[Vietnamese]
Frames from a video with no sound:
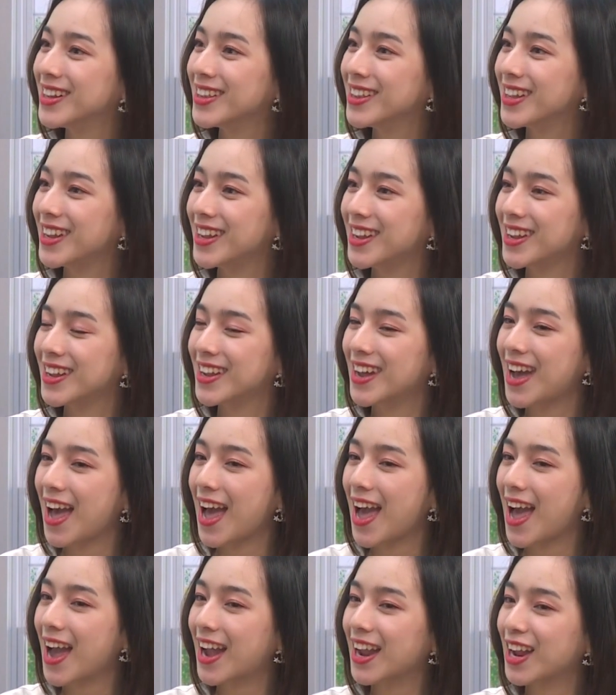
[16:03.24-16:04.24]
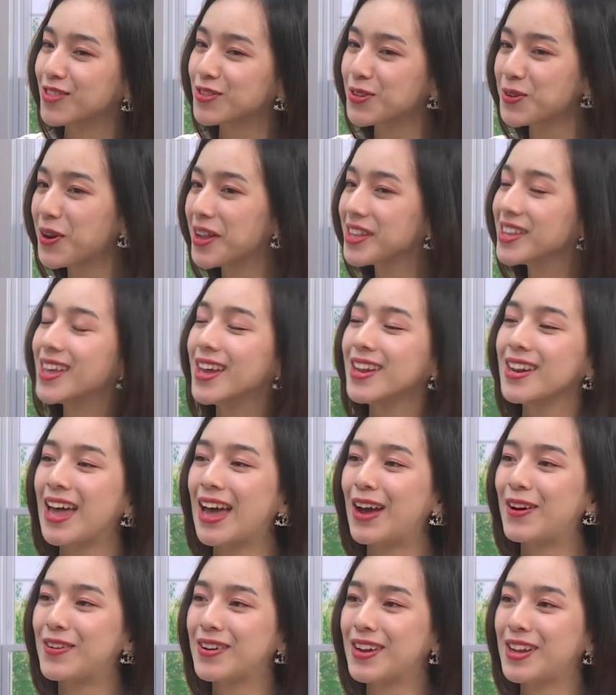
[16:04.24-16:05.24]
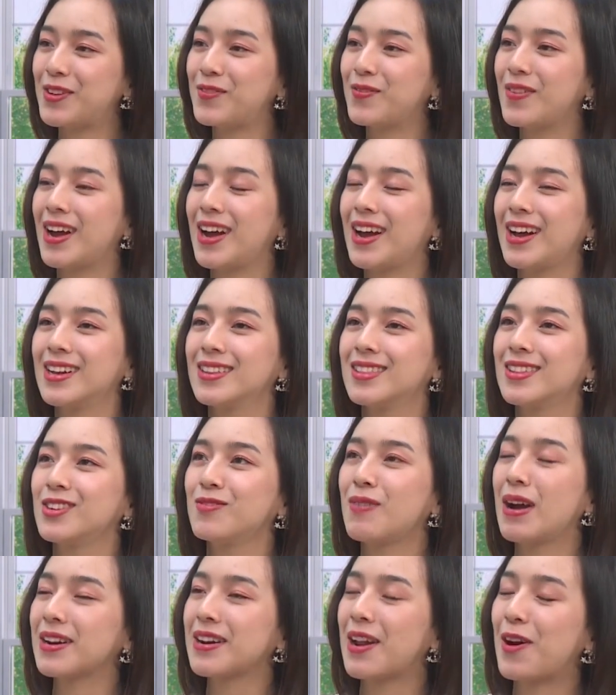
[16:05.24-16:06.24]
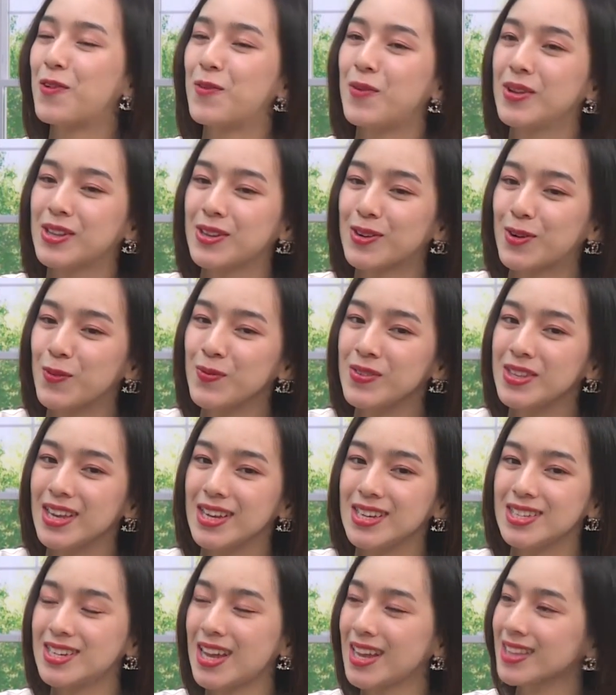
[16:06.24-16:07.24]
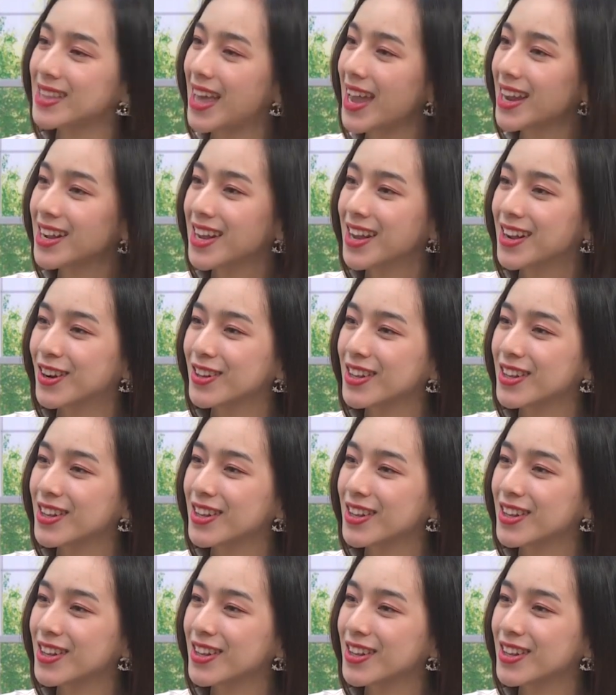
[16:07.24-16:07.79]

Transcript: Thì cảm xúc của anh như thế nào khi mà từ ban đầu mình cũng chỉ sáng tác